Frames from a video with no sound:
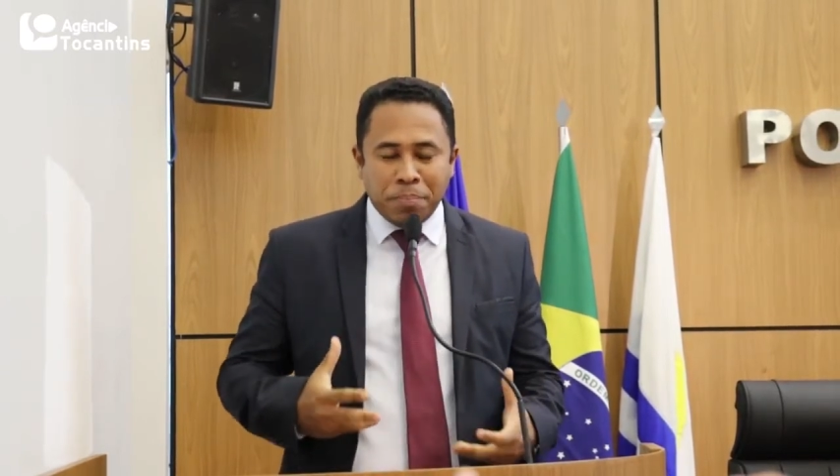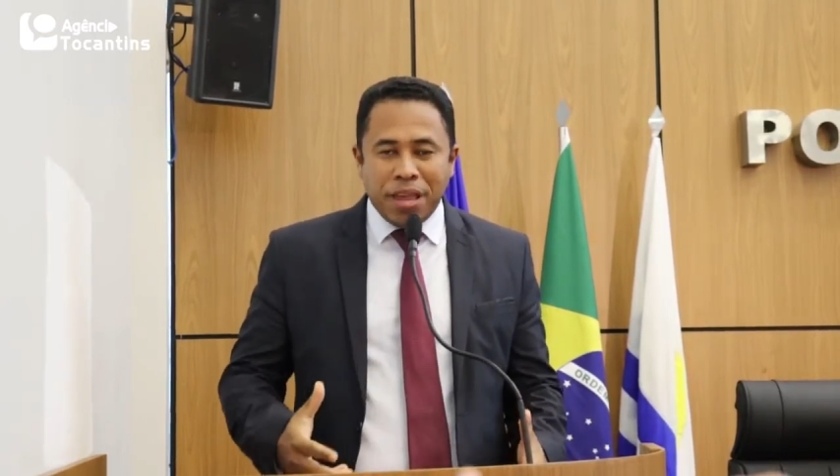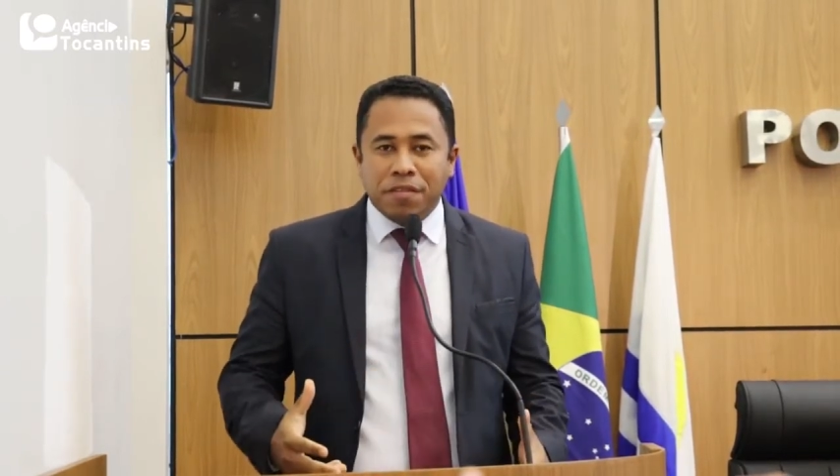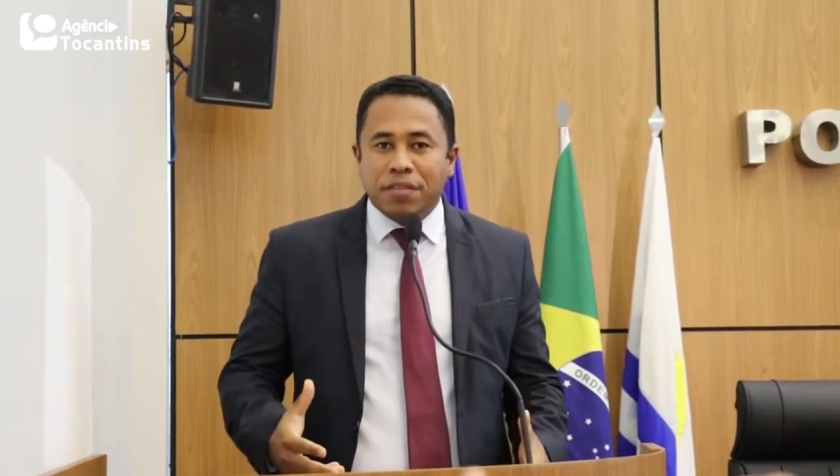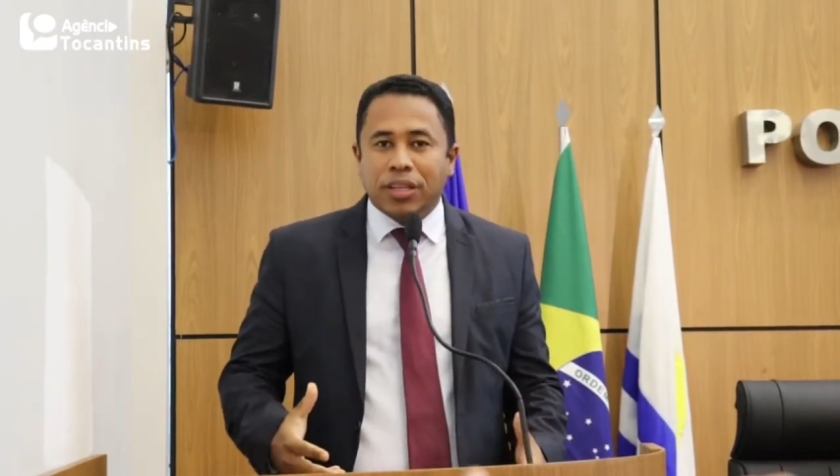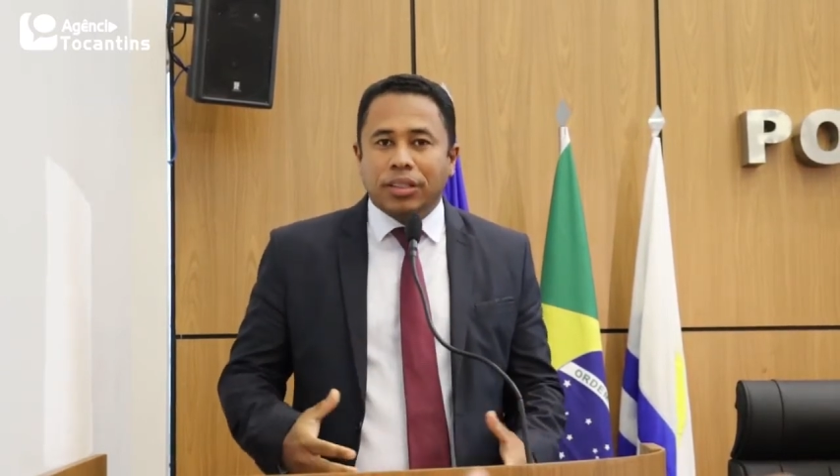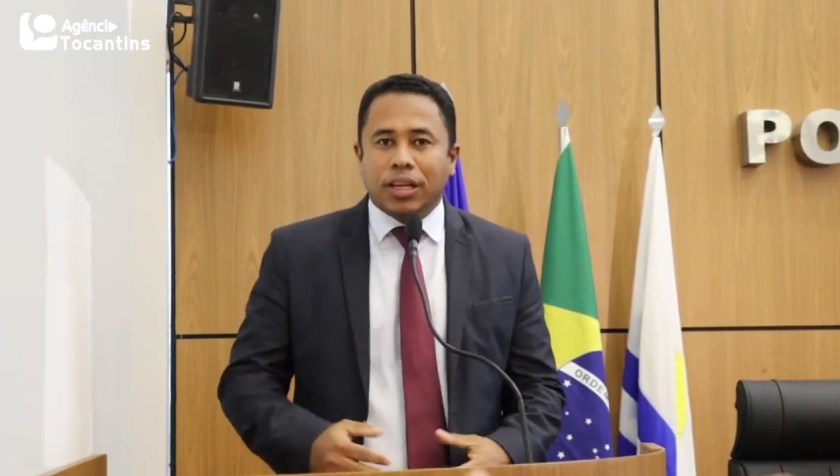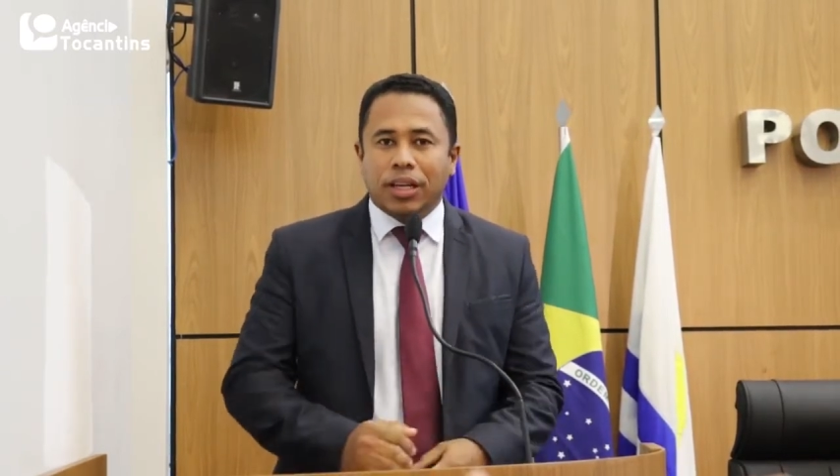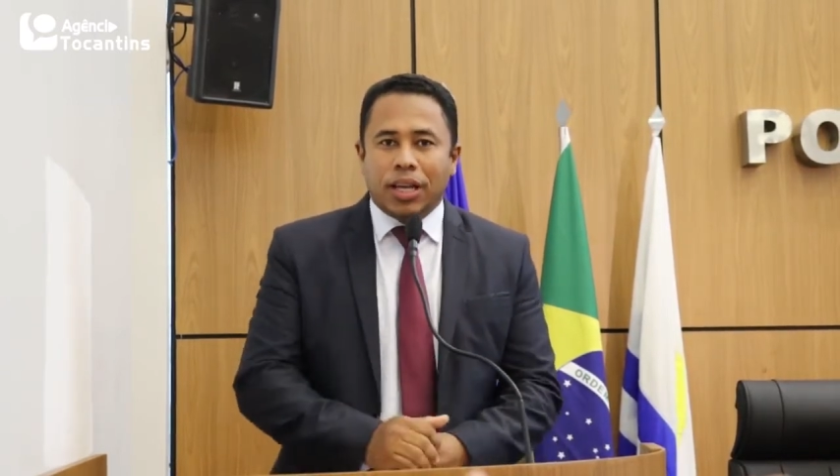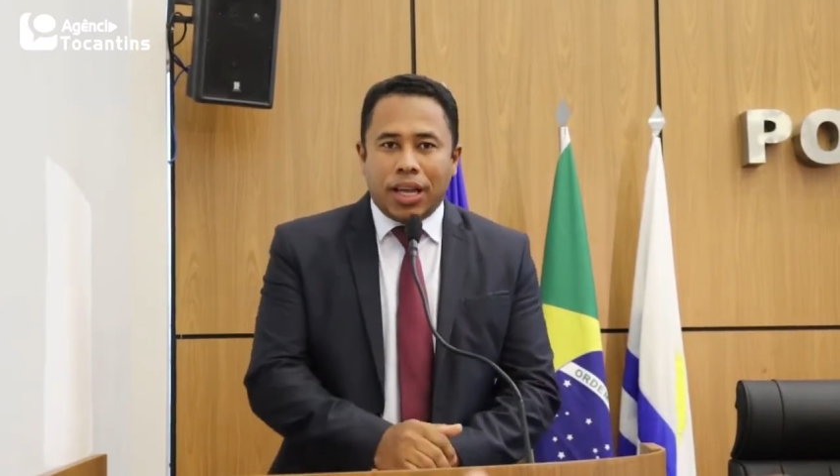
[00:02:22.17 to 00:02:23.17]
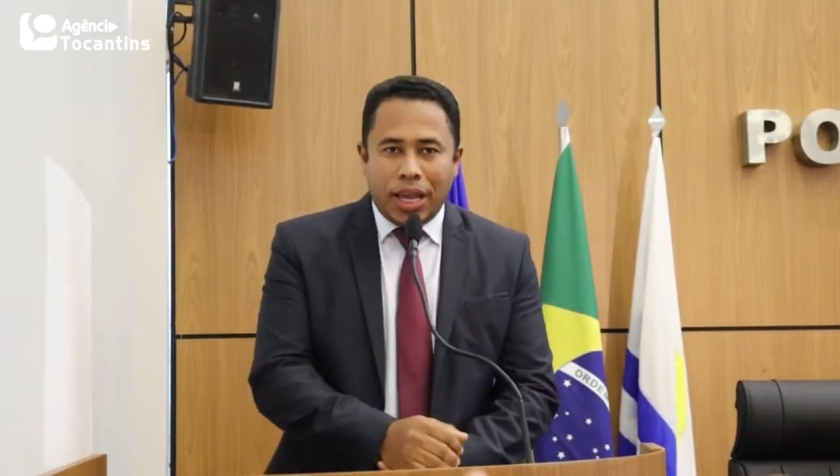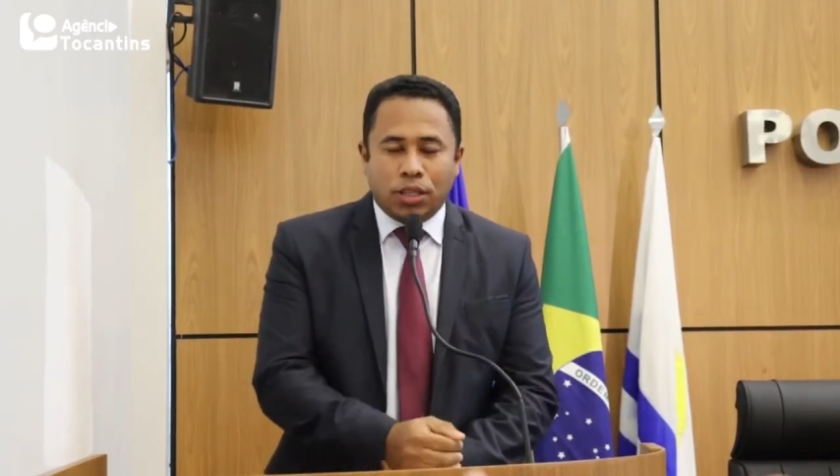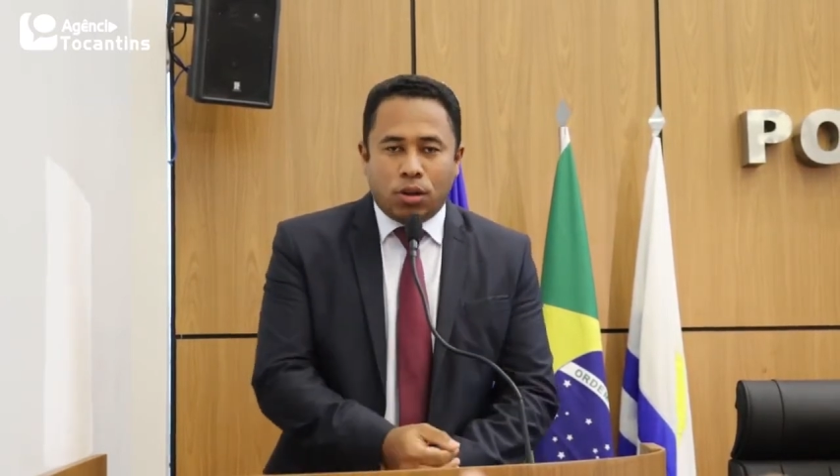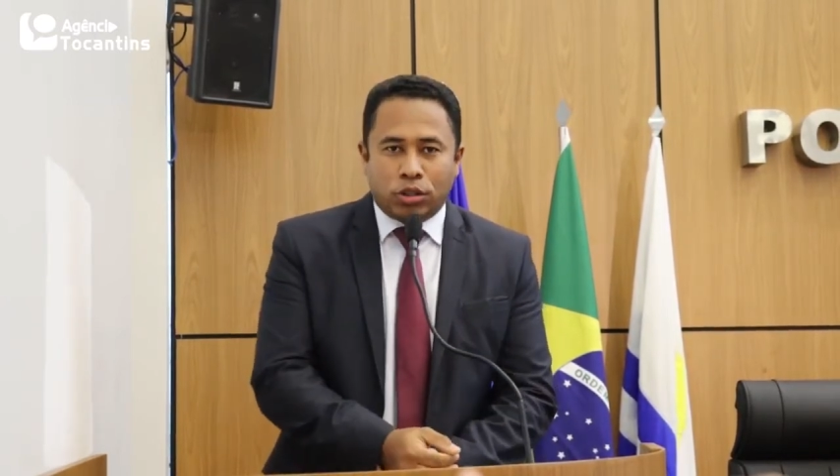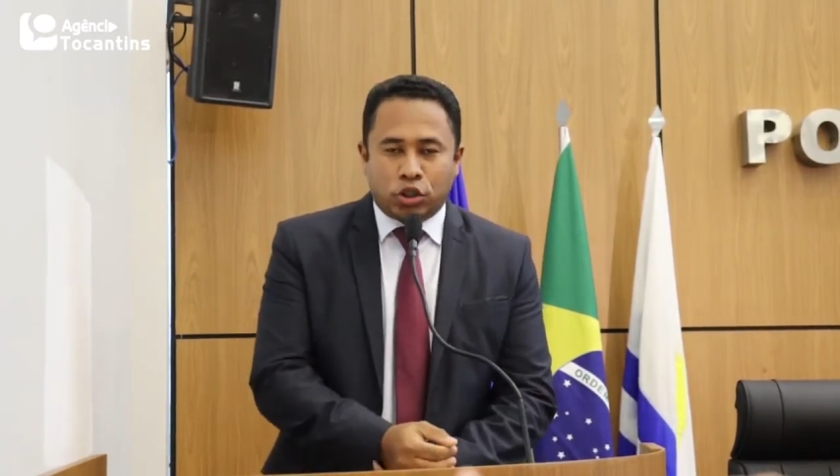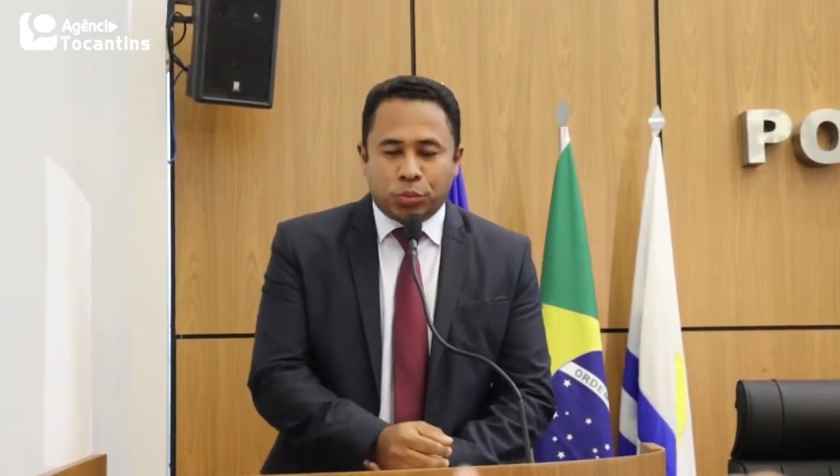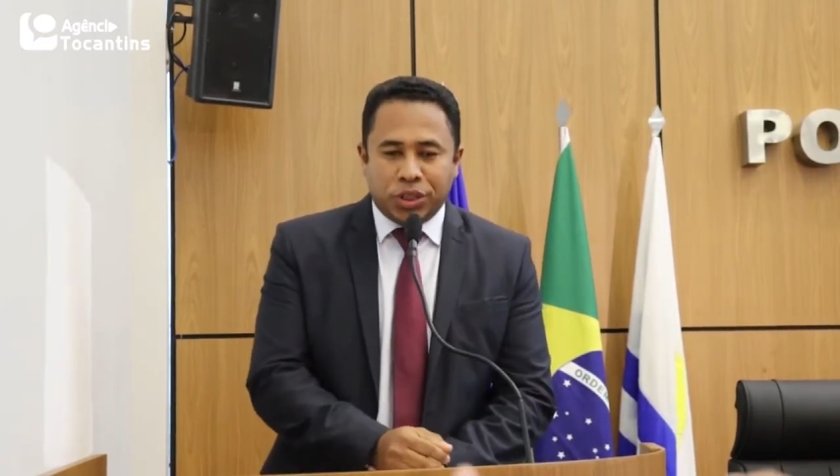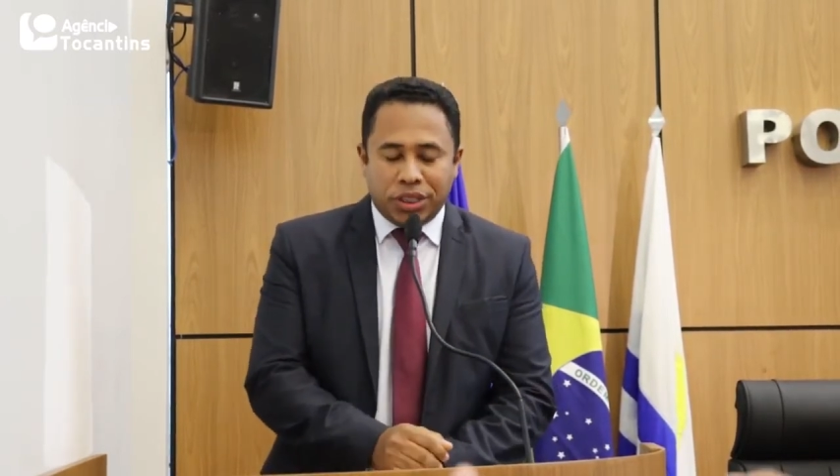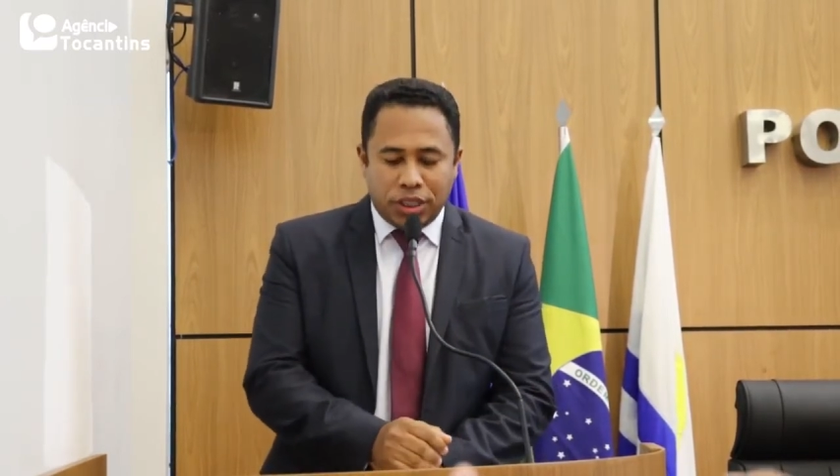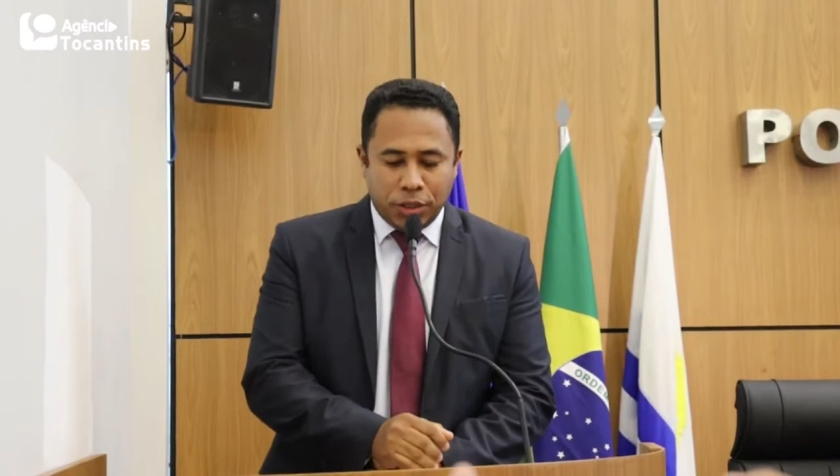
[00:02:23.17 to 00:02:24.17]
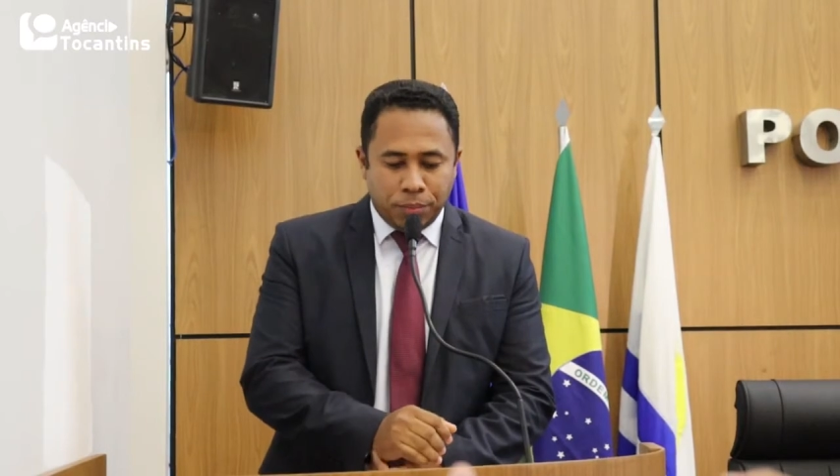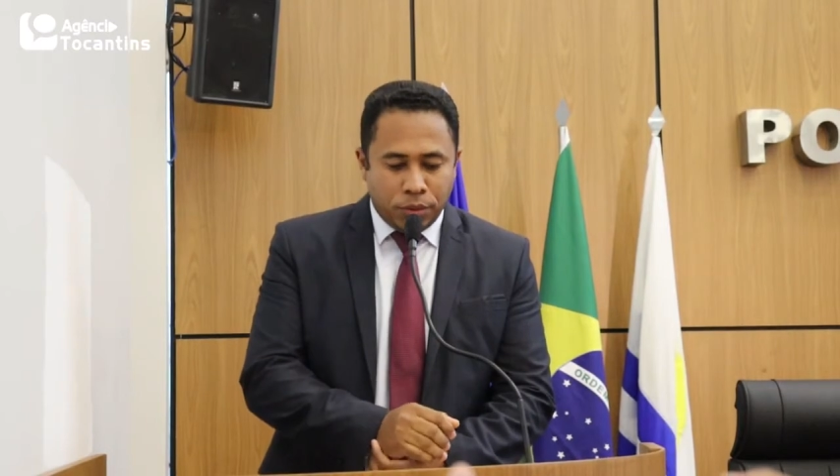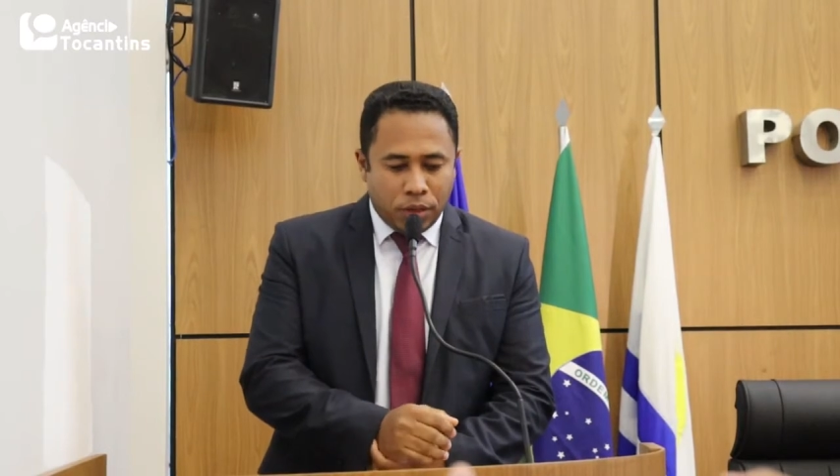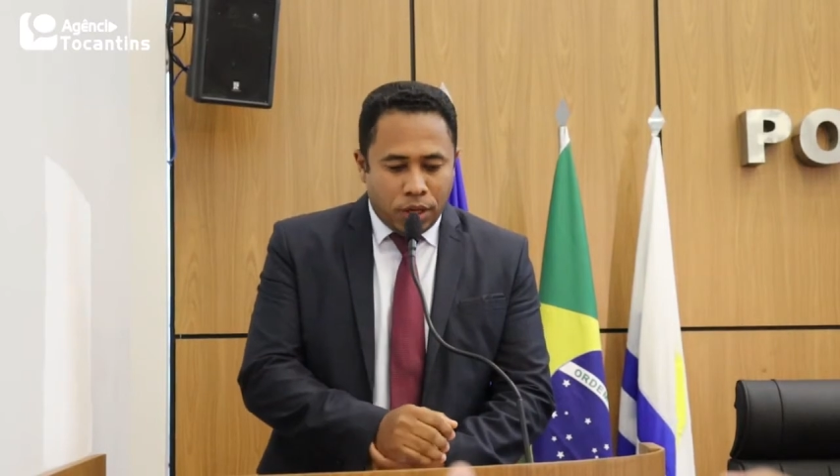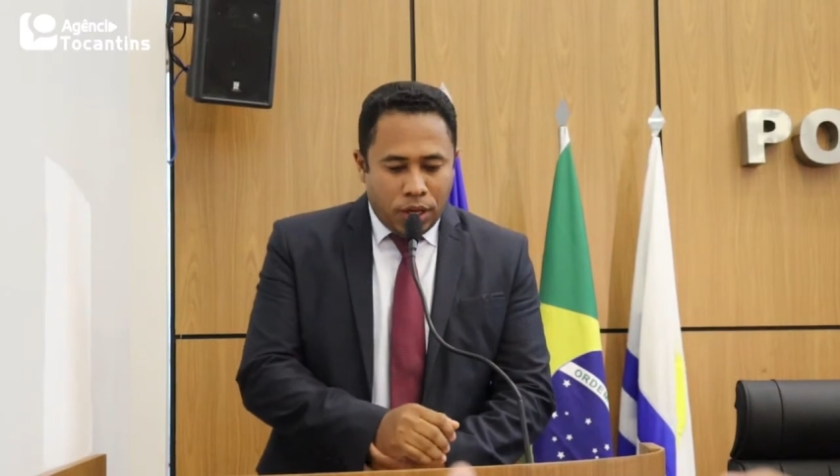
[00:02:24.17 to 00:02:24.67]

bem-vinda em nosso município.